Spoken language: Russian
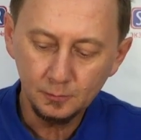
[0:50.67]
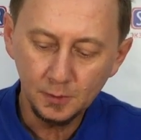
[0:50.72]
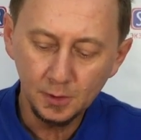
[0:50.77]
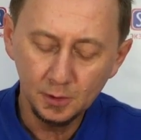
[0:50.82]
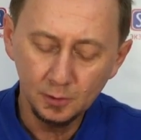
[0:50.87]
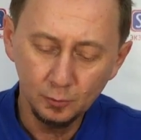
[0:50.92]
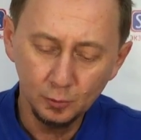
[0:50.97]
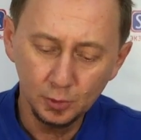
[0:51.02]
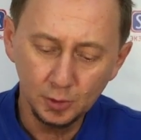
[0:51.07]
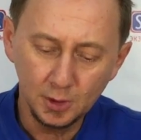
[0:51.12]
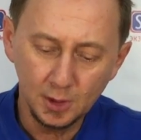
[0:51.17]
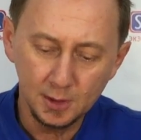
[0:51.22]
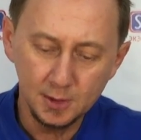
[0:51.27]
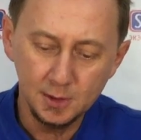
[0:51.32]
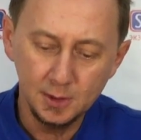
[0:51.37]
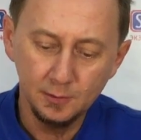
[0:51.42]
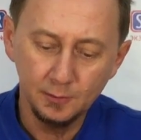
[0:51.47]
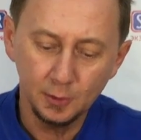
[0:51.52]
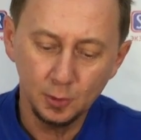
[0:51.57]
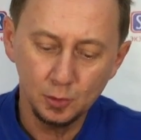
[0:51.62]
Вот
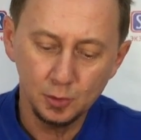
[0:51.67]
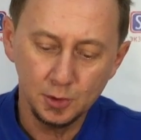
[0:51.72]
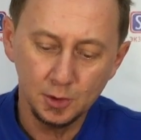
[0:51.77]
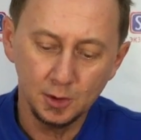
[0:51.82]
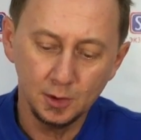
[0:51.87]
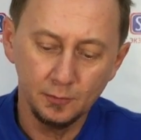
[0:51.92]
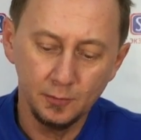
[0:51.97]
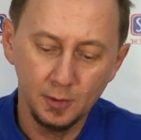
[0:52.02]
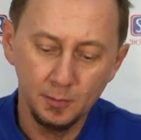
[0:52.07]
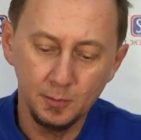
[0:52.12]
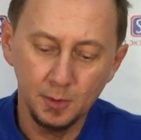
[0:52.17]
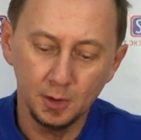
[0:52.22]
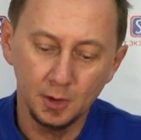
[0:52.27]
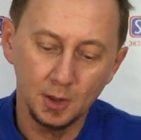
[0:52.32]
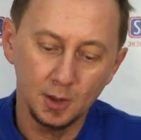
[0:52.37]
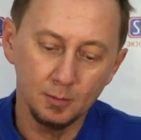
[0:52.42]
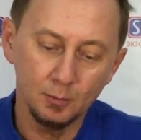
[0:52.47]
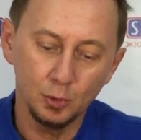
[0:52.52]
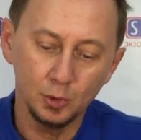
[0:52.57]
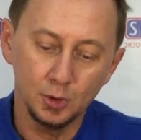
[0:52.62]
красиво, то есть одновременно
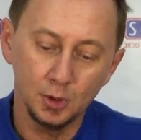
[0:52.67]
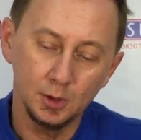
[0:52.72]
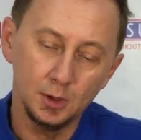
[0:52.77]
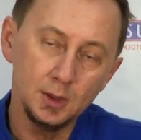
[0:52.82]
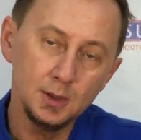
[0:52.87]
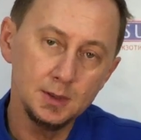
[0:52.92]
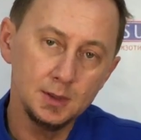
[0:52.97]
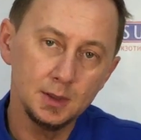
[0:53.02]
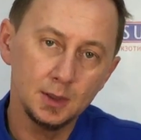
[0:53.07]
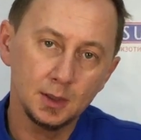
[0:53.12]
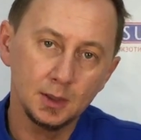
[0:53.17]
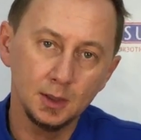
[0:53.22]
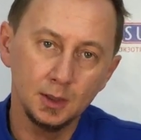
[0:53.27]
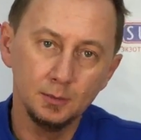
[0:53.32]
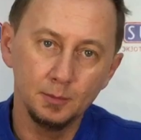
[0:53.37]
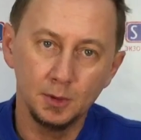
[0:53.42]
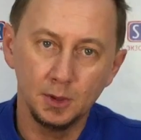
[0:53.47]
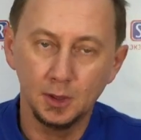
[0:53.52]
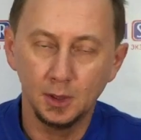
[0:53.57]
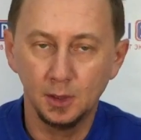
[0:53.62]
работает и
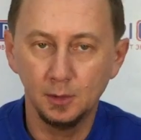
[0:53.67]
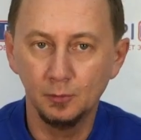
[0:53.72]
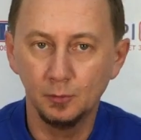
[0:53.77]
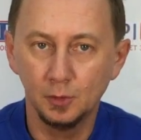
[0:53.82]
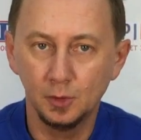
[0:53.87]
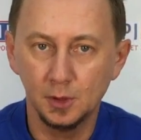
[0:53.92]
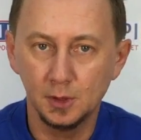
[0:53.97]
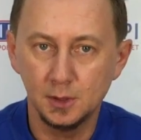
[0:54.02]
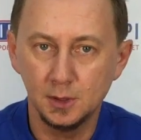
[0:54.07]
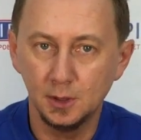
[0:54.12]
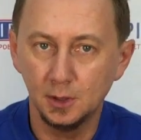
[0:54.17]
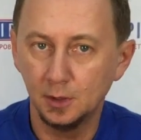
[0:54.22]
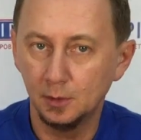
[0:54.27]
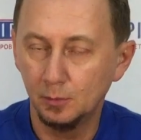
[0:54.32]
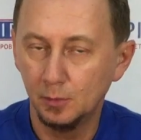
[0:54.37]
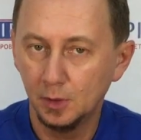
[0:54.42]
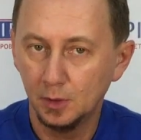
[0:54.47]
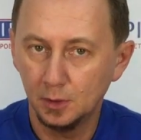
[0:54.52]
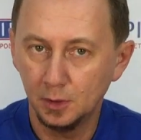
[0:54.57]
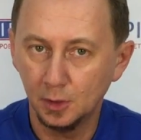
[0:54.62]
зеркалом, и таким вот
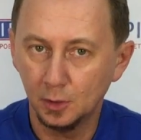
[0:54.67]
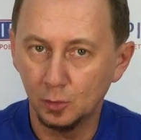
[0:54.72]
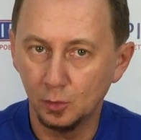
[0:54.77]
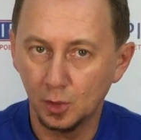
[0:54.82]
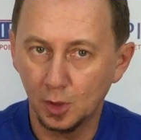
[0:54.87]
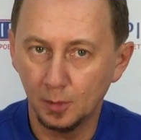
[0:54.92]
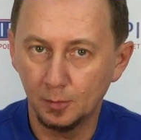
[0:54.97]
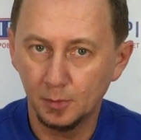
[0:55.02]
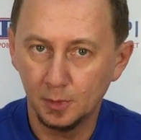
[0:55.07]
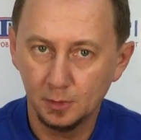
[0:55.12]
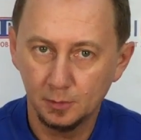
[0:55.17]
настенным декором.